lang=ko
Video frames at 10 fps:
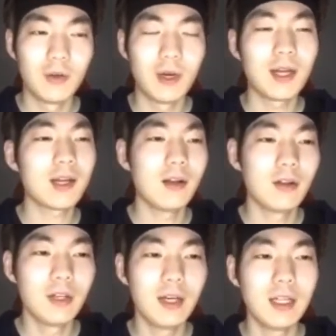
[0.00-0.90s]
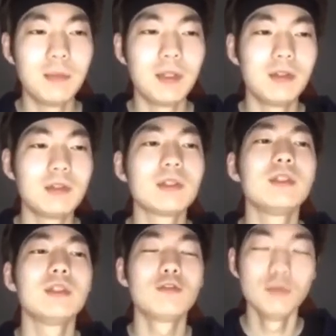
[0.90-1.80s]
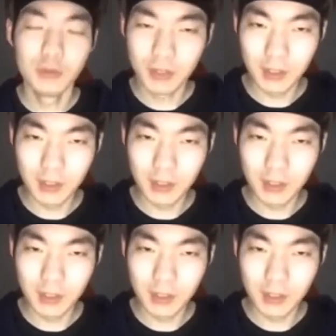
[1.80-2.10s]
활약하거나 아니면 그 꿈을